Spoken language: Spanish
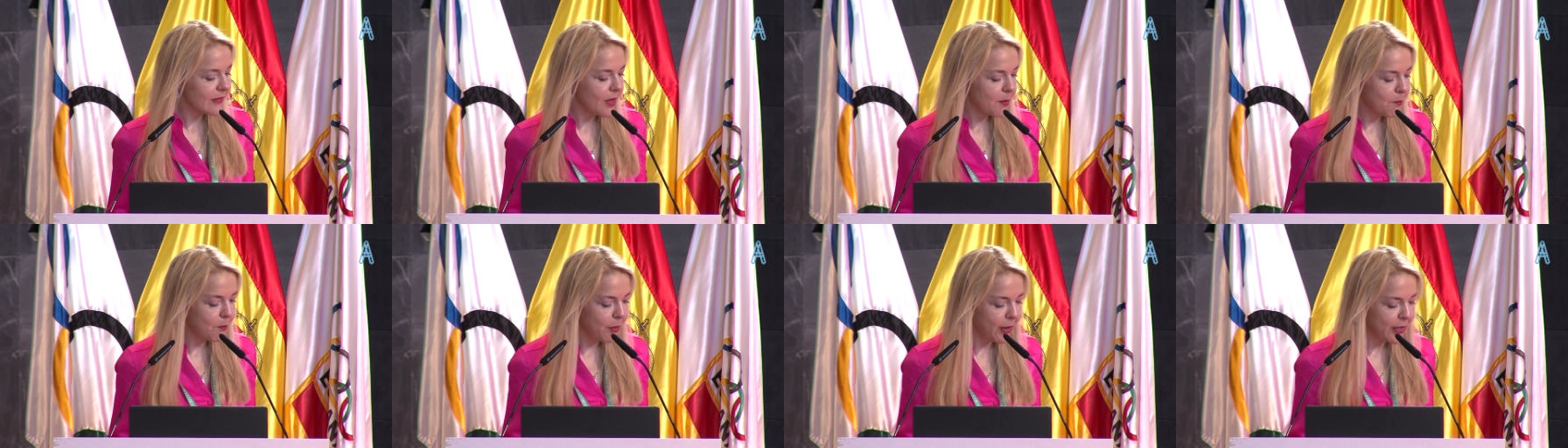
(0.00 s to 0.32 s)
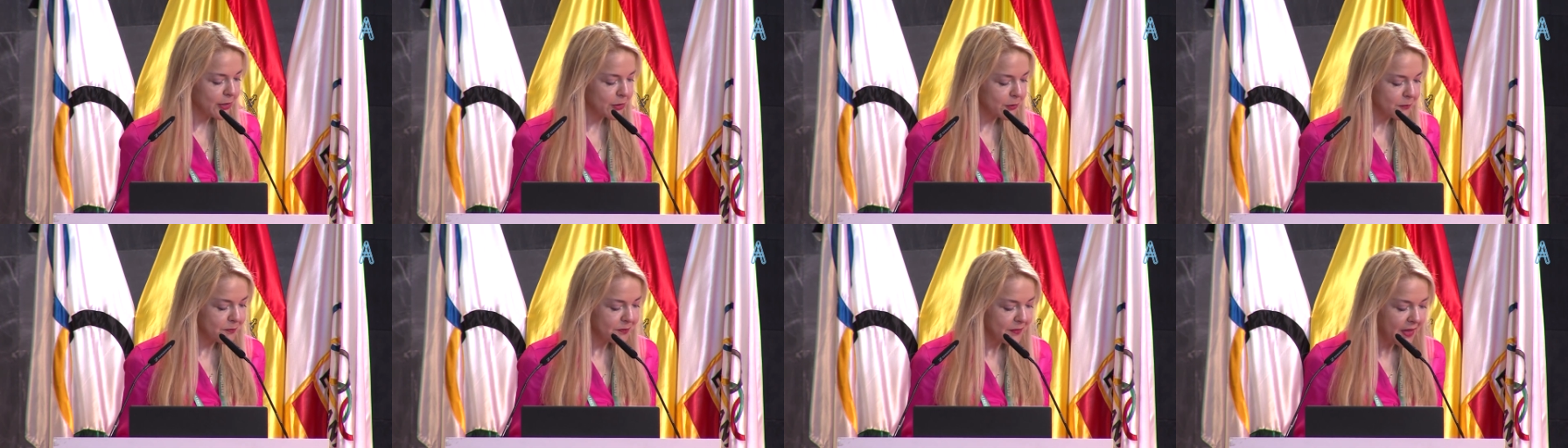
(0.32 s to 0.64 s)

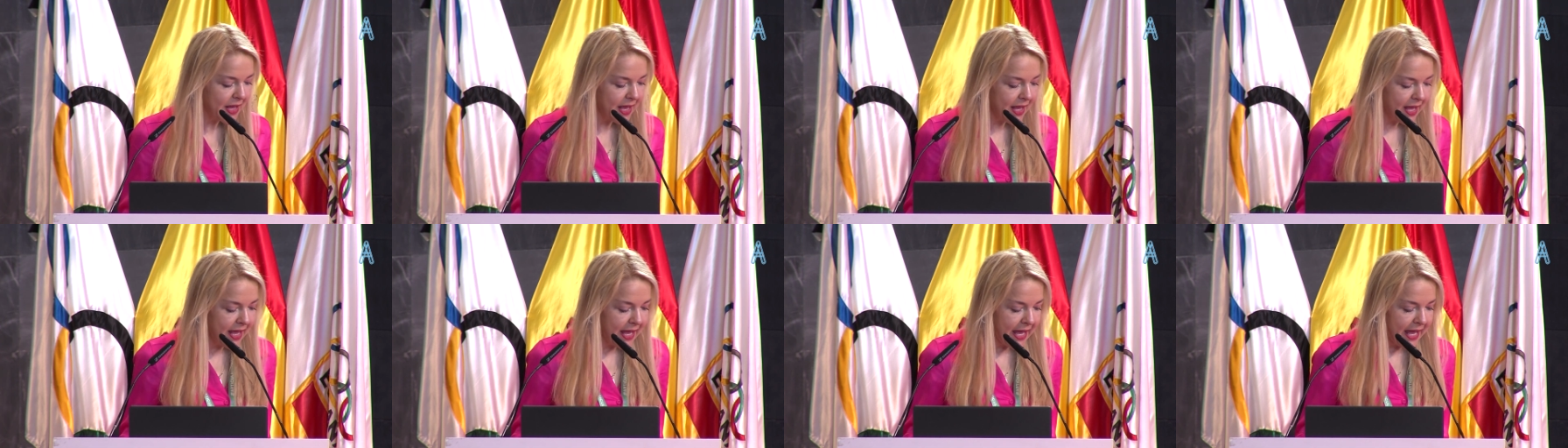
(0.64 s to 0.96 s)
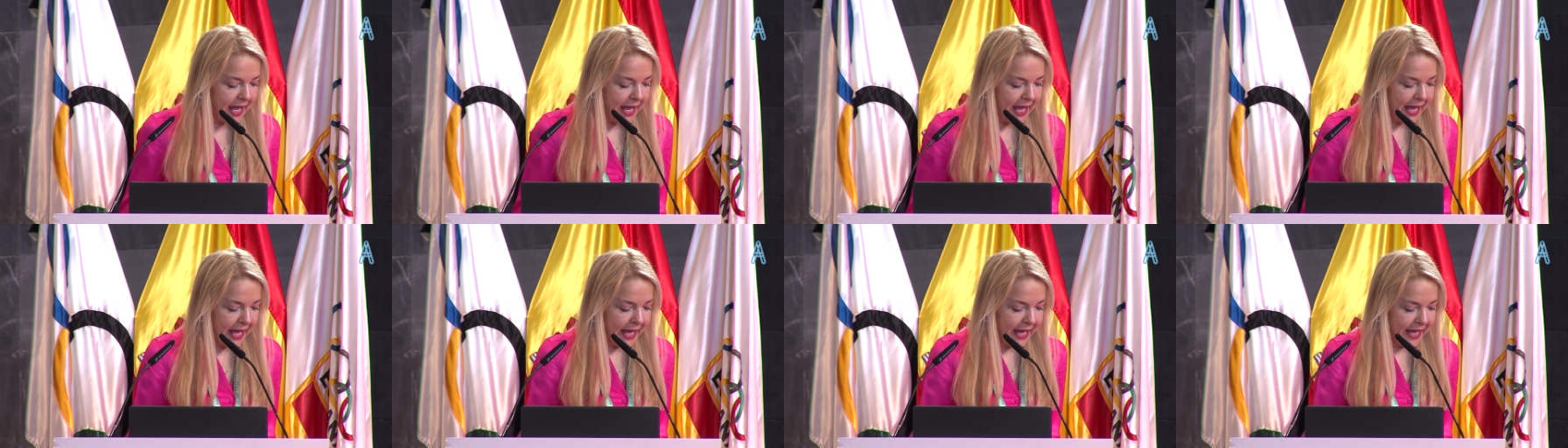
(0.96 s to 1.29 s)
Bueno,
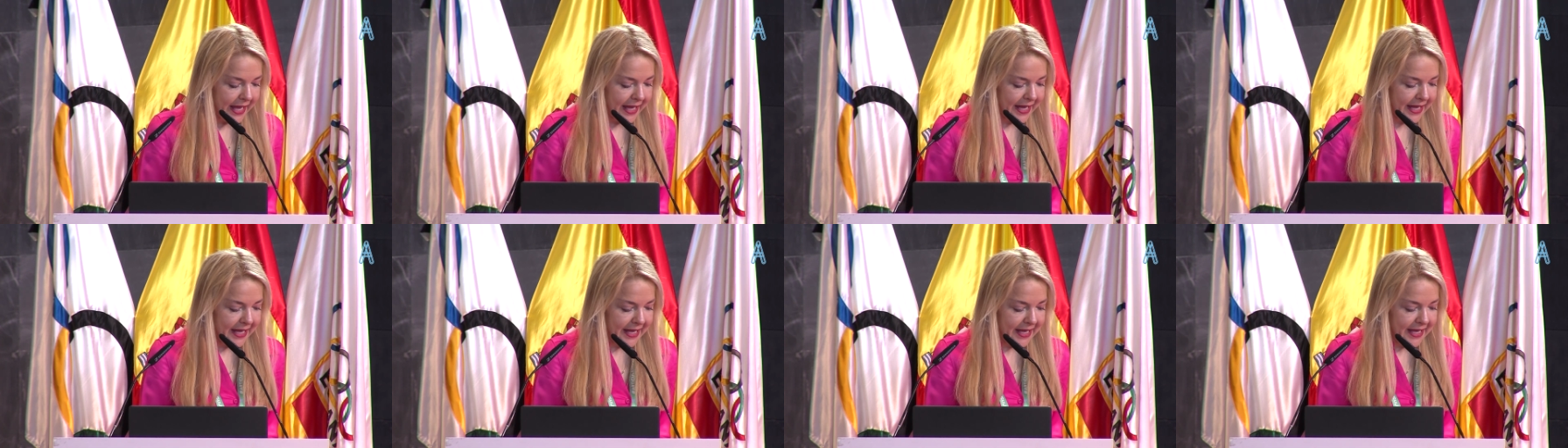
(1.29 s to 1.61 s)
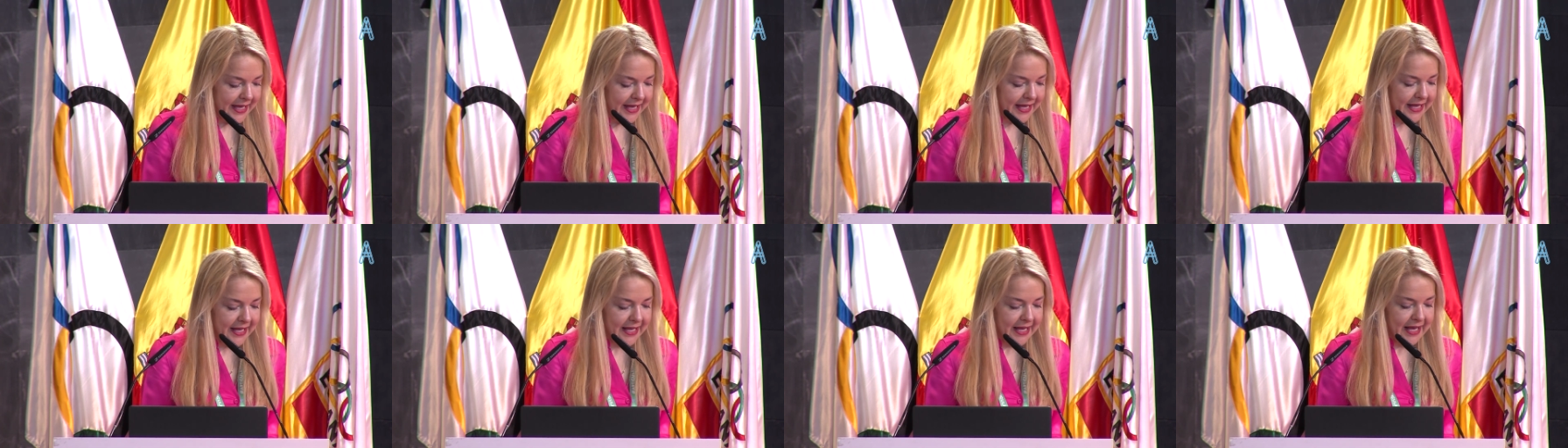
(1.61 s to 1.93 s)

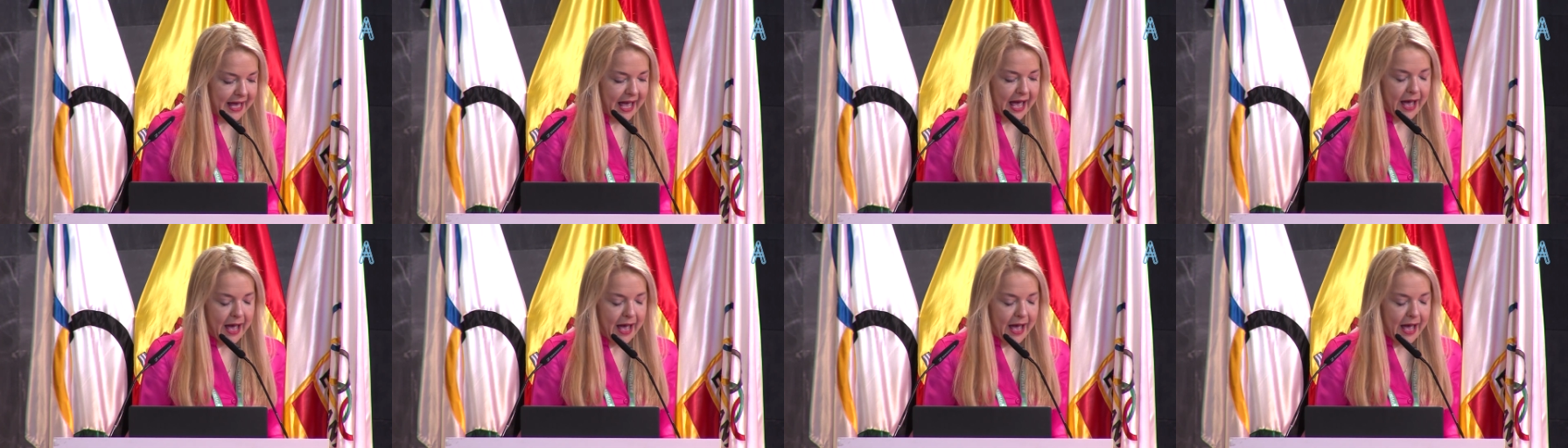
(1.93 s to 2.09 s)
eh,